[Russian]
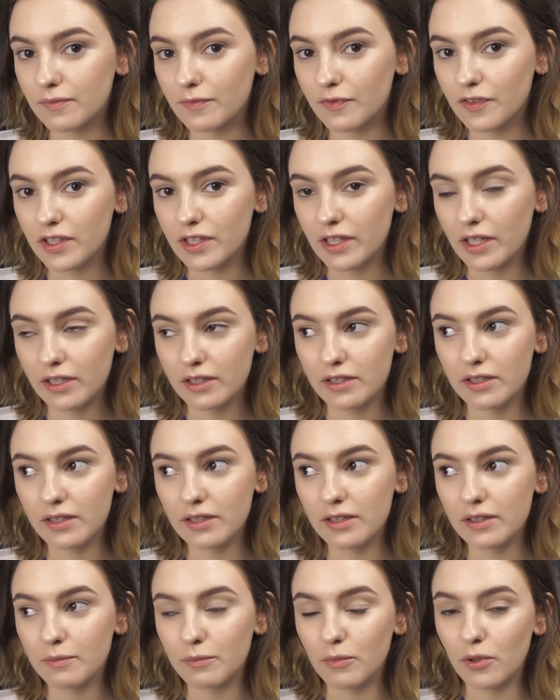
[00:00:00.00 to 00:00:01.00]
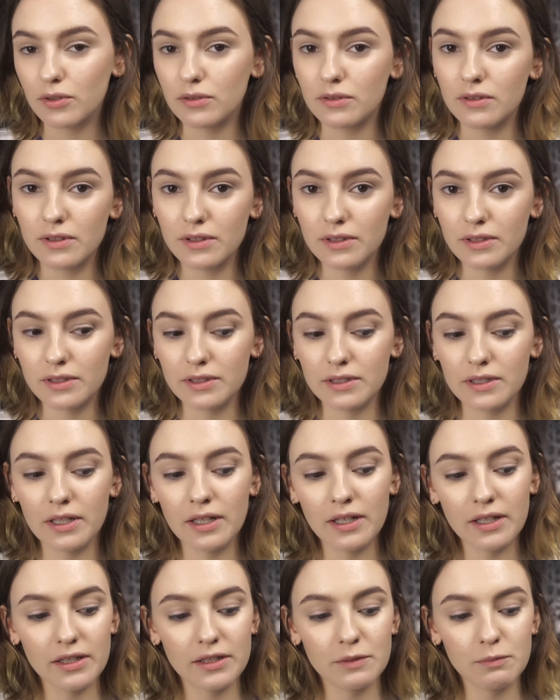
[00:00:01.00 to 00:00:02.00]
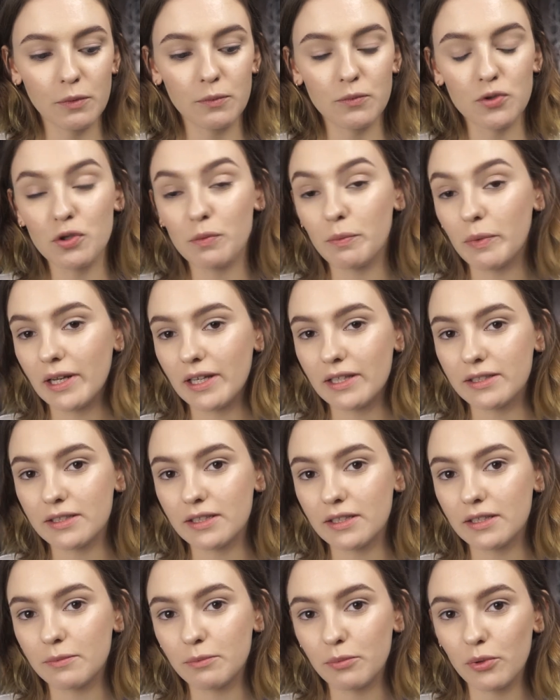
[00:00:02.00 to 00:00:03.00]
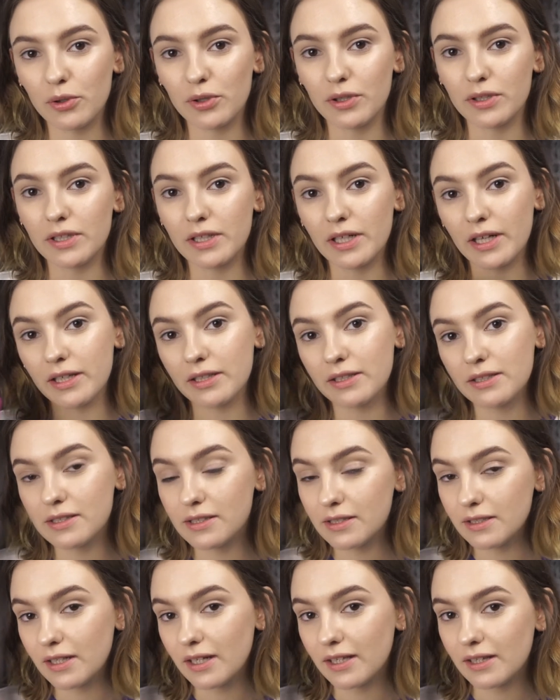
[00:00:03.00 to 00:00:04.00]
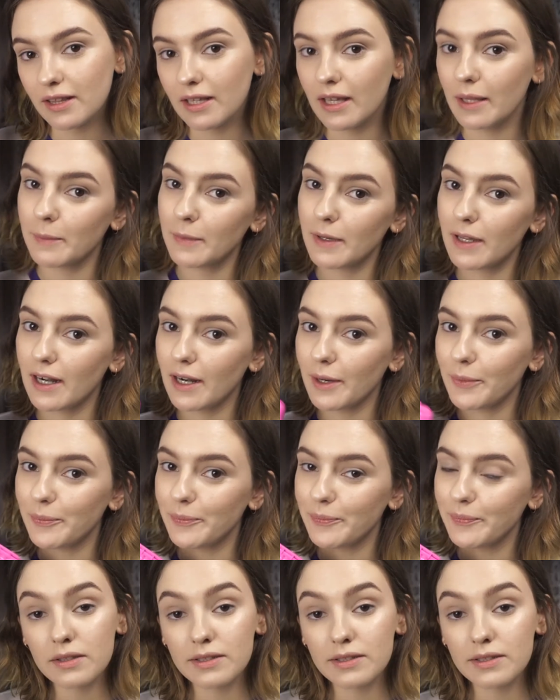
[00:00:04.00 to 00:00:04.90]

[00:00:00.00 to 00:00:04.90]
весенний, модный, стильный с помощью палетки Pocket Candy от Lime Crime.